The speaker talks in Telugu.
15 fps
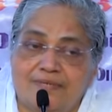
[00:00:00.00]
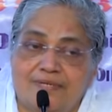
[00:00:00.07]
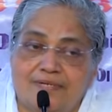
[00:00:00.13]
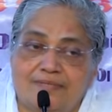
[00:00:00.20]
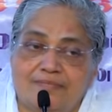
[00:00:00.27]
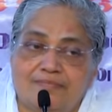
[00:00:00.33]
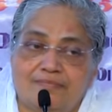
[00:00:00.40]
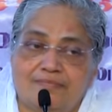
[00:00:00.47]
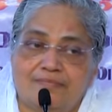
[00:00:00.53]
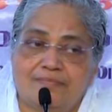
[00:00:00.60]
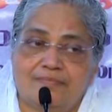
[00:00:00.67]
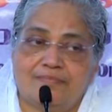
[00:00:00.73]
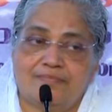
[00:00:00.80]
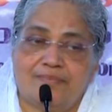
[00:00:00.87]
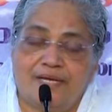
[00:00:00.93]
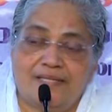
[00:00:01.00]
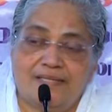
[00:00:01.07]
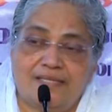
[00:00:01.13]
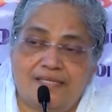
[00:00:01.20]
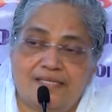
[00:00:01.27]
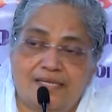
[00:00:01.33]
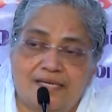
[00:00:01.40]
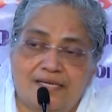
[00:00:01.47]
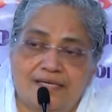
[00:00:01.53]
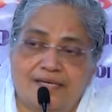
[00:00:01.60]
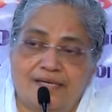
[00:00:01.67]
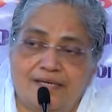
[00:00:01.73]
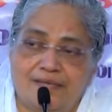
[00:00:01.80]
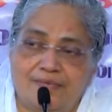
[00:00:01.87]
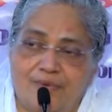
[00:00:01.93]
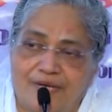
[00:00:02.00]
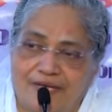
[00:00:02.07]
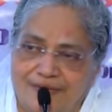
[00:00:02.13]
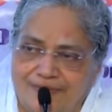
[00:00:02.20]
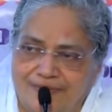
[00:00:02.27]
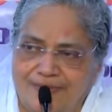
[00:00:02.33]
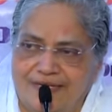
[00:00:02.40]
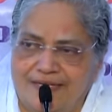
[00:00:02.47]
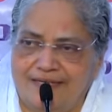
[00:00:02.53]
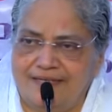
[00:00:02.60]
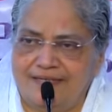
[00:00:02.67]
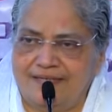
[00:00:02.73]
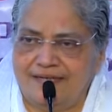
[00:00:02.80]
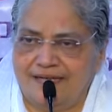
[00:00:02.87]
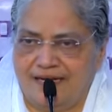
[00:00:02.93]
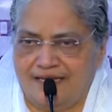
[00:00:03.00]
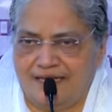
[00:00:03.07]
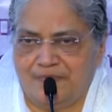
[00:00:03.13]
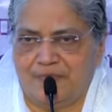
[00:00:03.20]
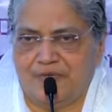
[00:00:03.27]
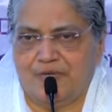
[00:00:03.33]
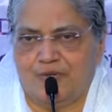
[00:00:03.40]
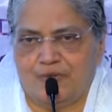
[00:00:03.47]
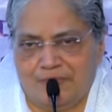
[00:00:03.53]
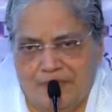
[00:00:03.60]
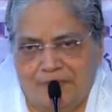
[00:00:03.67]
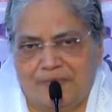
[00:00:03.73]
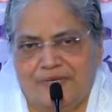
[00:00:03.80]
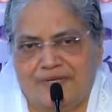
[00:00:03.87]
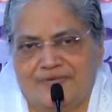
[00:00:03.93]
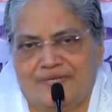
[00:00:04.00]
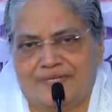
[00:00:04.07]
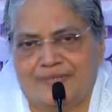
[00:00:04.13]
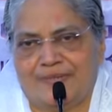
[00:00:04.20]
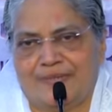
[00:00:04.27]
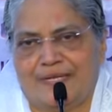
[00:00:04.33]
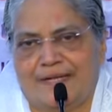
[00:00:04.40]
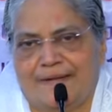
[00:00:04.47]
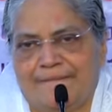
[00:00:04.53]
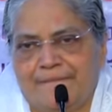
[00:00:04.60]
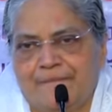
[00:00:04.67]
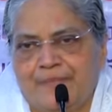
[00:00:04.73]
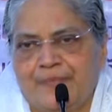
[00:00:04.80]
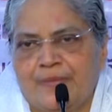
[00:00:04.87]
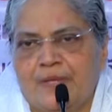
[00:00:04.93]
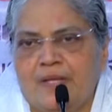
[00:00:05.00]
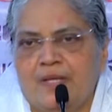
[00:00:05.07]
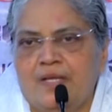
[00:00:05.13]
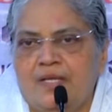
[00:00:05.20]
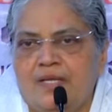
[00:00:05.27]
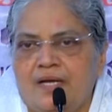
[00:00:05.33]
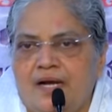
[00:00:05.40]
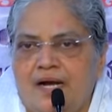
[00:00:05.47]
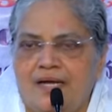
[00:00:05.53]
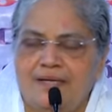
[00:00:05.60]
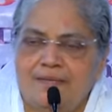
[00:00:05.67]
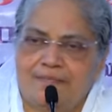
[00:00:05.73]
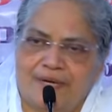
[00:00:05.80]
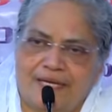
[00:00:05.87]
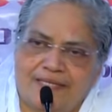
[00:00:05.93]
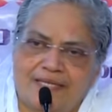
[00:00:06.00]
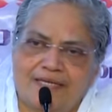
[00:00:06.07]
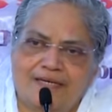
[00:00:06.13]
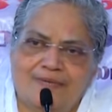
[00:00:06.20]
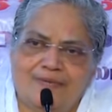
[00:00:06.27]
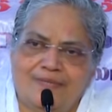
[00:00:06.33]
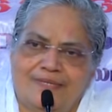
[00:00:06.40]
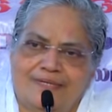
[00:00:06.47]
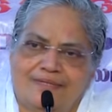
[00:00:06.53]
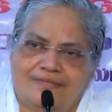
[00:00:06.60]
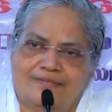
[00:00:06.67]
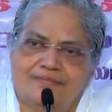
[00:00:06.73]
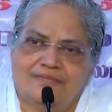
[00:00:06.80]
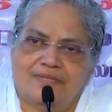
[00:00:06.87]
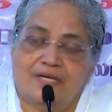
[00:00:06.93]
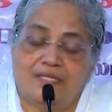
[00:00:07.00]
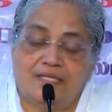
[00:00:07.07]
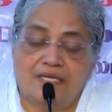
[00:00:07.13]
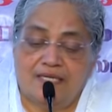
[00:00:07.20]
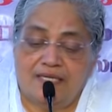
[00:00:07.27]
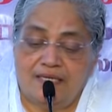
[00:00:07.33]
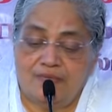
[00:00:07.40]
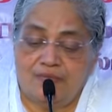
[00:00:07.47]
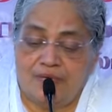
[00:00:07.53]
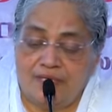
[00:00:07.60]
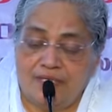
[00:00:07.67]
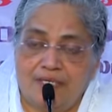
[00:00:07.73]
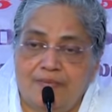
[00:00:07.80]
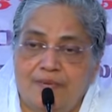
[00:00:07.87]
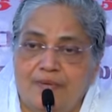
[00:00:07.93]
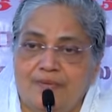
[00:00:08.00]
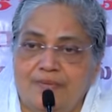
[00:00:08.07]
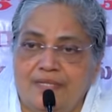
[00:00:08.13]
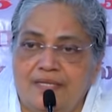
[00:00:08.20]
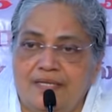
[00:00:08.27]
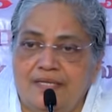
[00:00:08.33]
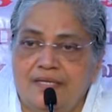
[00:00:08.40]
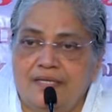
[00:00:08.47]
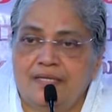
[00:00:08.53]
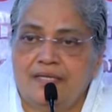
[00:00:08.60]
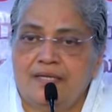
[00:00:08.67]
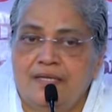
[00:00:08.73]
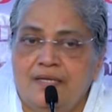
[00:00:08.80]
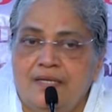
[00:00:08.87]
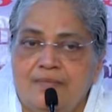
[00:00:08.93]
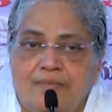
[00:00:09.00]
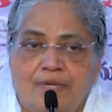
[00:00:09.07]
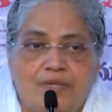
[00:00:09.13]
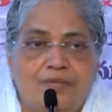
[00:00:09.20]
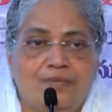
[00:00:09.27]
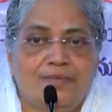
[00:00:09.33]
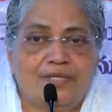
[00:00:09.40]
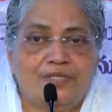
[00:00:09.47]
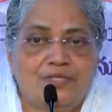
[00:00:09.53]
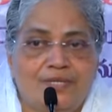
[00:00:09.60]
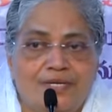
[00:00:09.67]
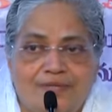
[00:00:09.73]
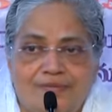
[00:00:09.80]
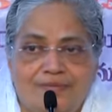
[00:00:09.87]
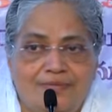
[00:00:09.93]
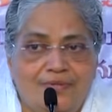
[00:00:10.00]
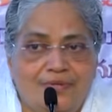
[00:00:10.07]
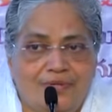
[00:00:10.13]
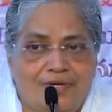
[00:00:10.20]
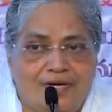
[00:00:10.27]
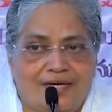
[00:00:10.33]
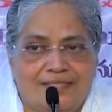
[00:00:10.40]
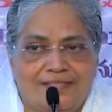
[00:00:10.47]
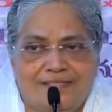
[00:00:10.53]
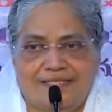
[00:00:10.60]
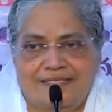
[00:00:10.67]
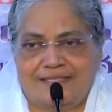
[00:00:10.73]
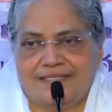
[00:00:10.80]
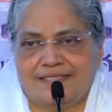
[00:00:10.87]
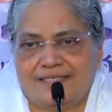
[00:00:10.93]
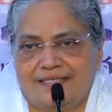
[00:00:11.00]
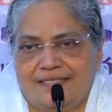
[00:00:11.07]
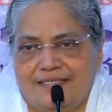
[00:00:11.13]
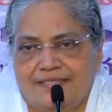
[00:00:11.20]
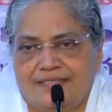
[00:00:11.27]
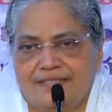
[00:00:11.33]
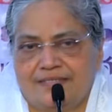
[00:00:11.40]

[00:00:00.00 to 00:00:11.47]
ఉంటాడు భర్త సహకారం లేకుండా నలిగిపోయి కుమిలిపోయేవారు కూడా ఆయన భర్తగా ఉంటాడు అందుకే వాక్యంలో ఉంది మీరు మనుషులను ఆశ్రయించకండి